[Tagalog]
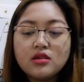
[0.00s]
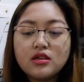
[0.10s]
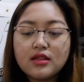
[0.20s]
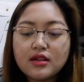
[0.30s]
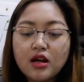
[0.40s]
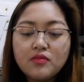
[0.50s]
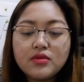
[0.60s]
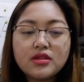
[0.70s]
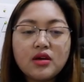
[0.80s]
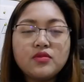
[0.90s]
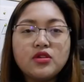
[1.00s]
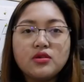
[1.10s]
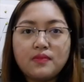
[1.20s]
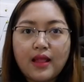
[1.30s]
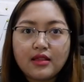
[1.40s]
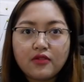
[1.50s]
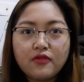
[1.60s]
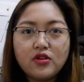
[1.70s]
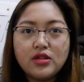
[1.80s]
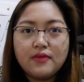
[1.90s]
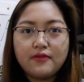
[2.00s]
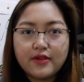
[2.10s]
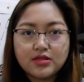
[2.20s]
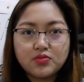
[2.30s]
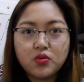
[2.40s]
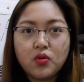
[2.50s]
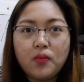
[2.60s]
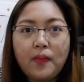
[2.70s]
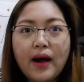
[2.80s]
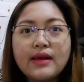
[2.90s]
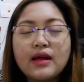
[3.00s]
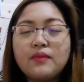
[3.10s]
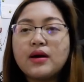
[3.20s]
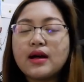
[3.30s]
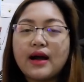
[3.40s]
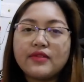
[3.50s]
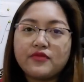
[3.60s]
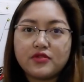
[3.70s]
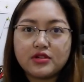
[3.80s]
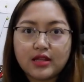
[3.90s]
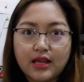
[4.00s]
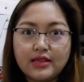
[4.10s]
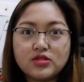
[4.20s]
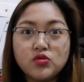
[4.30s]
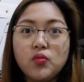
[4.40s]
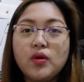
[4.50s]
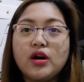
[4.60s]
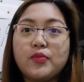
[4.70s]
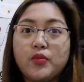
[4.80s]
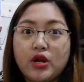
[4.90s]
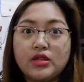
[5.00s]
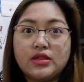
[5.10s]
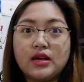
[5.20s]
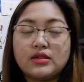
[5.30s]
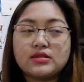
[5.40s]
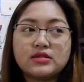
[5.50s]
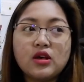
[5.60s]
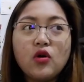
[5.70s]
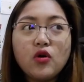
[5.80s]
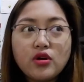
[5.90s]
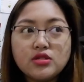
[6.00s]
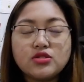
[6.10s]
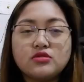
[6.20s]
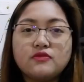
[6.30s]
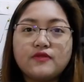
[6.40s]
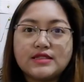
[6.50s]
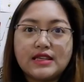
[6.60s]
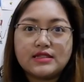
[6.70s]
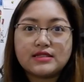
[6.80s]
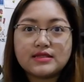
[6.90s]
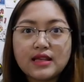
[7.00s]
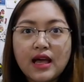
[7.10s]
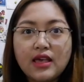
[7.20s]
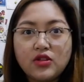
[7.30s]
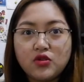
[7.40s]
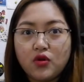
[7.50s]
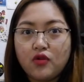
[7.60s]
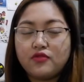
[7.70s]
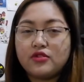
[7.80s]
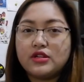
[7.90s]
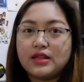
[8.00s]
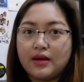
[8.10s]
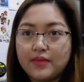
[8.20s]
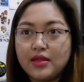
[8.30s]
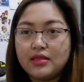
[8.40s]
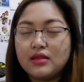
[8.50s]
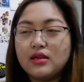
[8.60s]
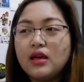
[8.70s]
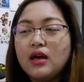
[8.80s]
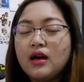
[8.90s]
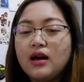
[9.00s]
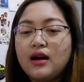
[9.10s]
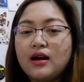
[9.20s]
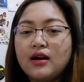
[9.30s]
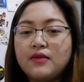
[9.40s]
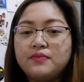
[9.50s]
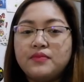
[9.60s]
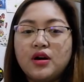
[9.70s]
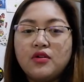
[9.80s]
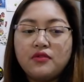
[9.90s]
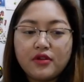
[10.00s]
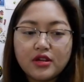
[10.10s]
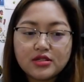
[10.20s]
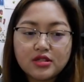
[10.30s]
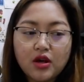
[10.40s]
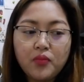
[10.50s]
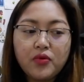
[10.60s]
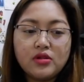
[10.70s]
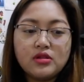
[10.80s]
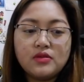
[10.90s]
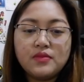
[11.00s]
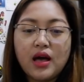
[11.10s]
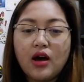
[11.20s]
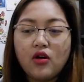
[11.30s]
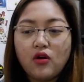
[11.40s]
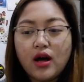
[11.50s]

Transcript: ginagamit namin yung platform ng Facebook para mag-advertise ng mga products or services na in-offer namin. Um, for example, ako